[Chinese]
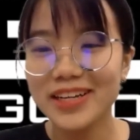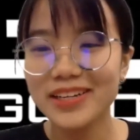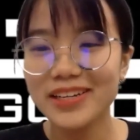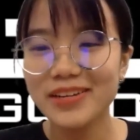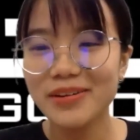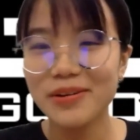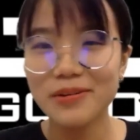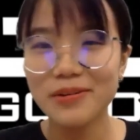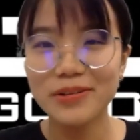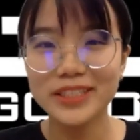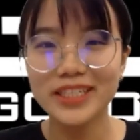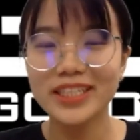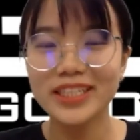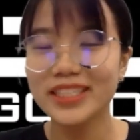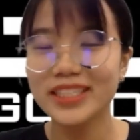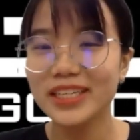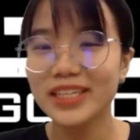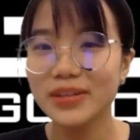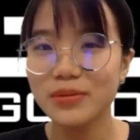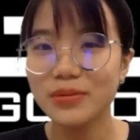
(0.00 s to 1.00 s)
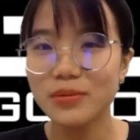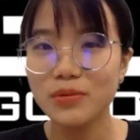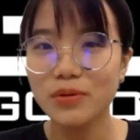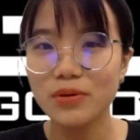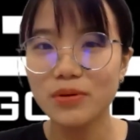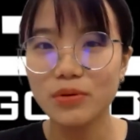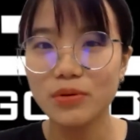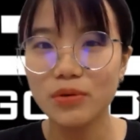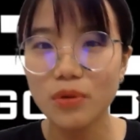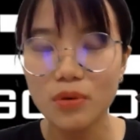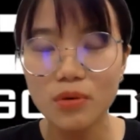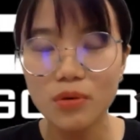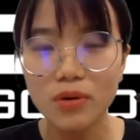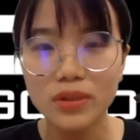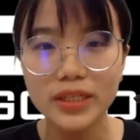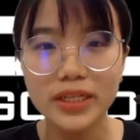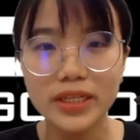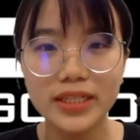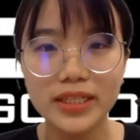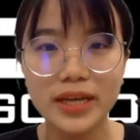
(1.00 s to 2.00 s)
有，我相信如果有用过
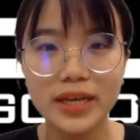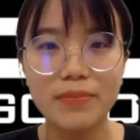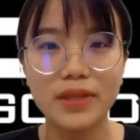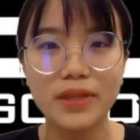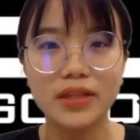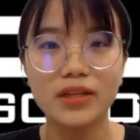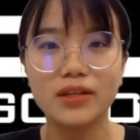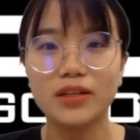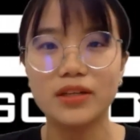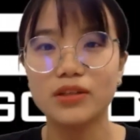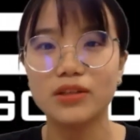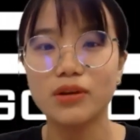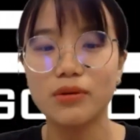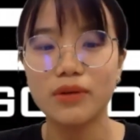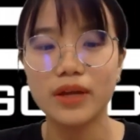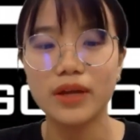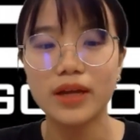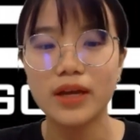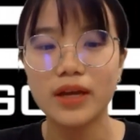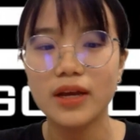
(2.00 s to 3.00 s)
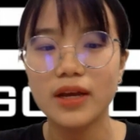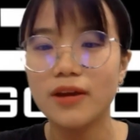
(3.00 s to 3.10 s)
这个产品的人都会